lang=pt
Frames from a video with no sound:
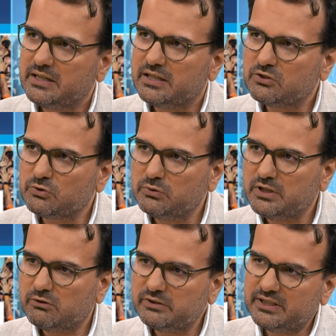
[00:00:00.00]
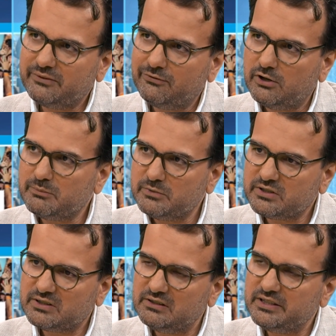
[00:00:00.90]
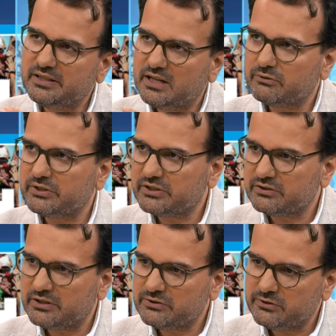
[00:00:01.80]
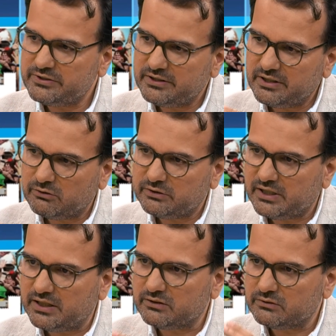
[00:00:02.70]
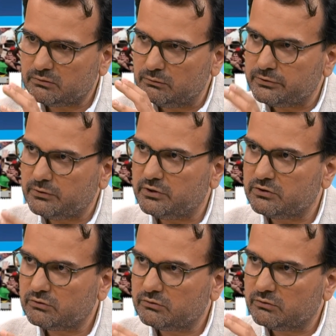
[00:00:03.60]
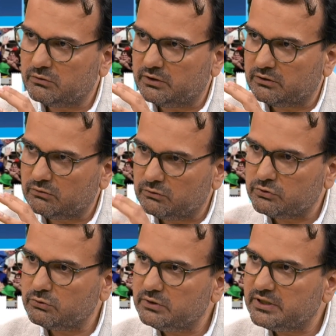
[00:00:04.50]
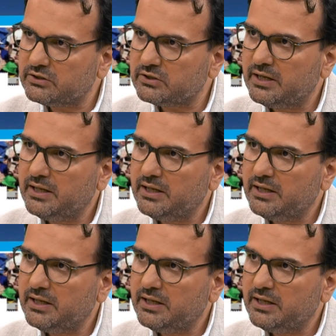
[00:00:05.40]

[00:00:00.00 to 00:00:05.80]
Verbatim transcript: ajuda a encontrar formas de lidar com estas tensões e de encontrar soluções eh, conjuntas